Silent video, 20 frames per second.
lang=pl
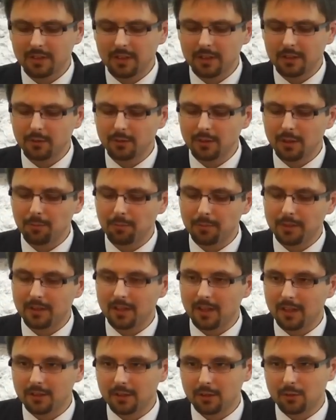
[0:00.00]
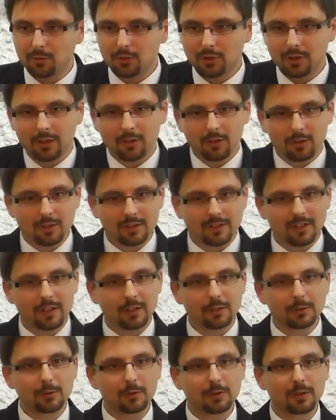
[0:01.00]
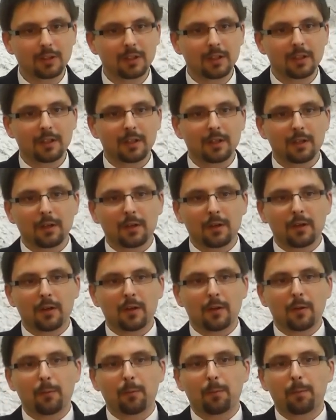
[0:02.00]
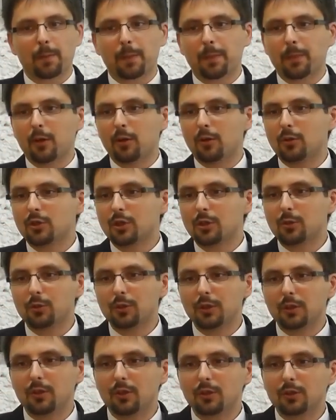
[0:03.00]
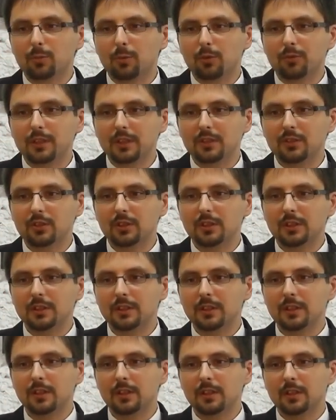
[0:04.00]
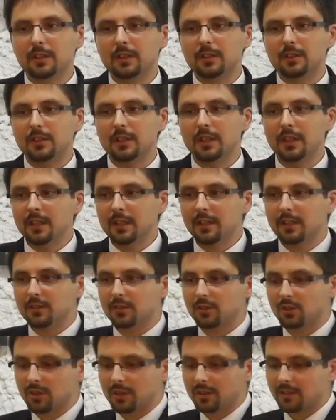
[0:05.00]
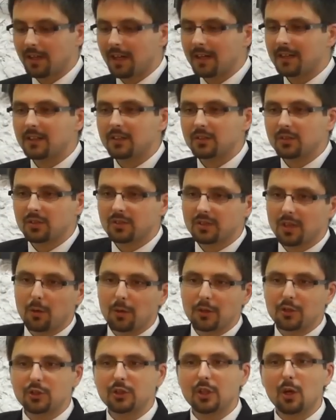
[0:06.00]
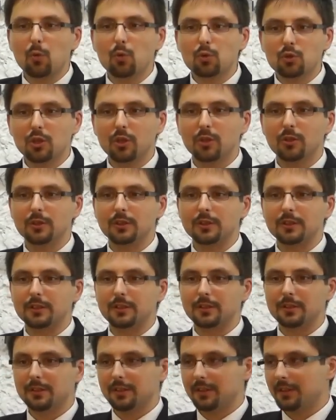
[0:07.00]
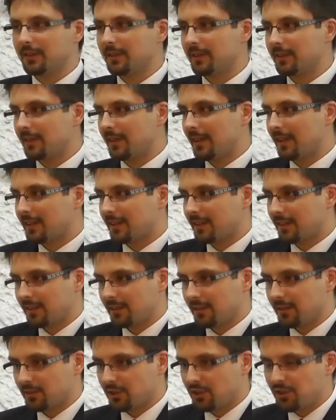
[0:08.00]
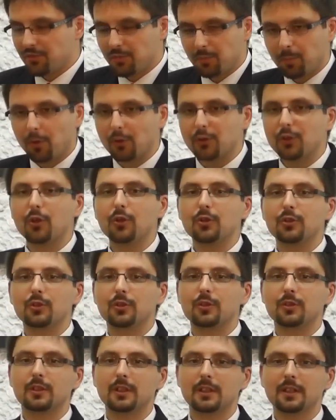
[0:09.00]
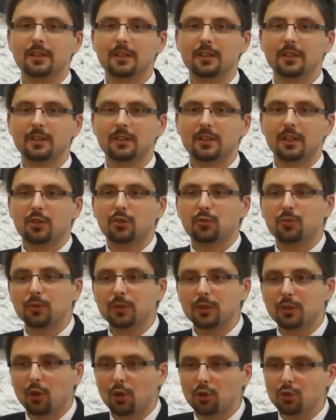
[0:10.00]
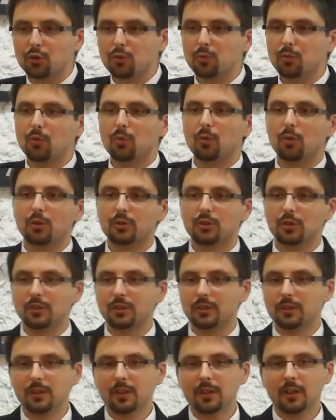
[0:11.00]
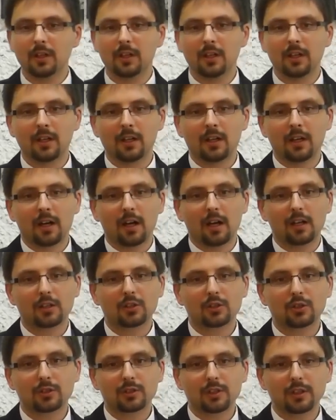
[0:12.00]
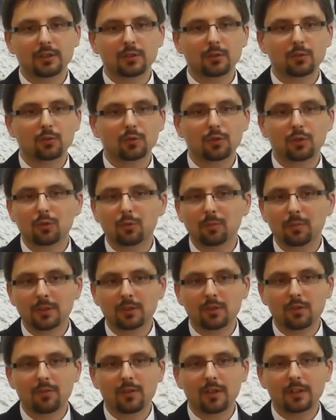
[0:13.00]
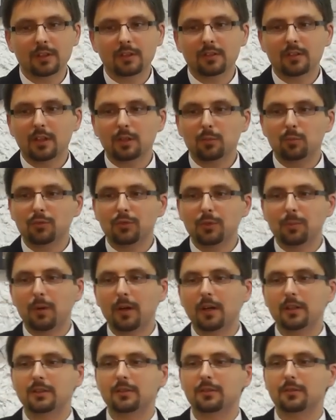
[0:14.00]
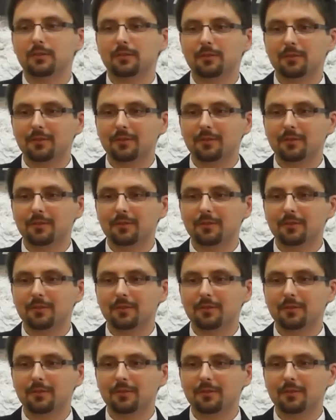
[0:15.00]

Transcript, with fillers: zadają nam pytania różnego rodzaju, to oczekują odpowiedzi nie, że tak zostałeś nauczony, tak e, ci wpojono, tak, tak twój Kościół głosi, ale żądają udokumentowania, tak mówi Pan.